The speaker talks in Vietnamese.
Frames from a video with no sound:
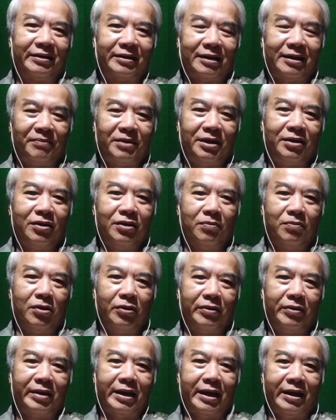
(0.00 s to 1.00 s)
tập thể dục
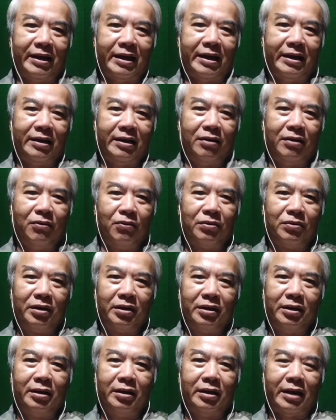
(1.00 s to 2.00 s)
mỗi ngày ăn uống
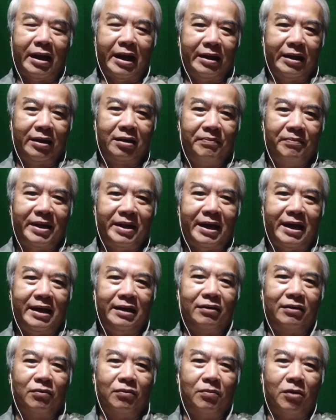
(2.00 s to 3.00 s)
như ăn cơm trái
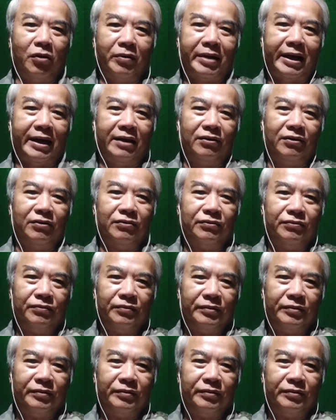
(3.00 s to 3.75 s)
đó cũng mỗi ngày luôn